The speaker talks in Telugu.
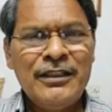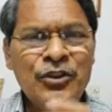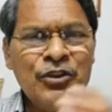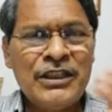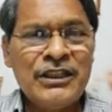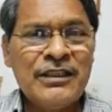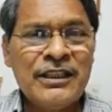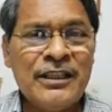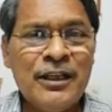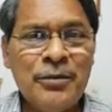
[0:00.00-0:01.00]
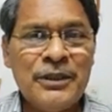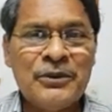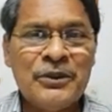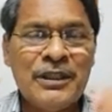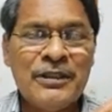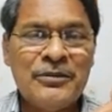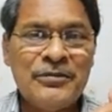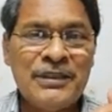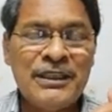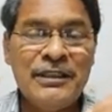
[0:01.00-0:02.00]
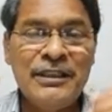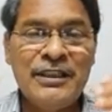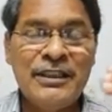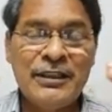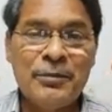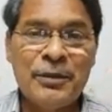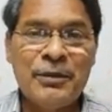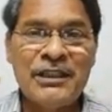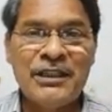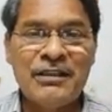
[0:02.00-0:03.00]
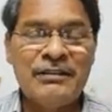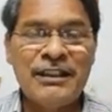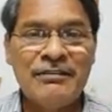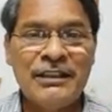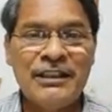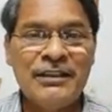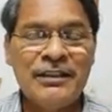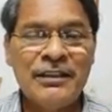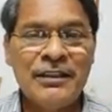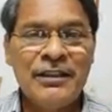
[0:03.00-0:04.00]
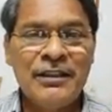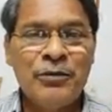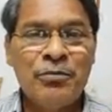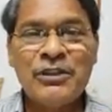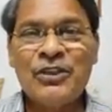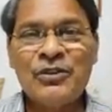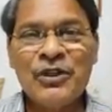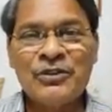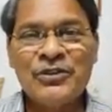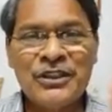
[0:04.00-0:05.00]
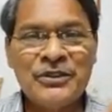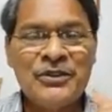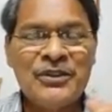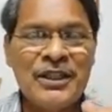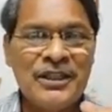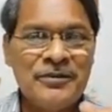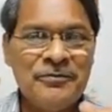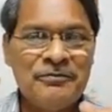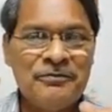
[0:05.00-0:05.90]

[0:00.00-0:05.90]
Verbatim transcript: ఎందుకు ఇంత నిఘా పెడుతున్నారు ఎందుకింత ప్రమాదకరమైనటువంటి పద్ధతులు అనుసరిస్తున్నారు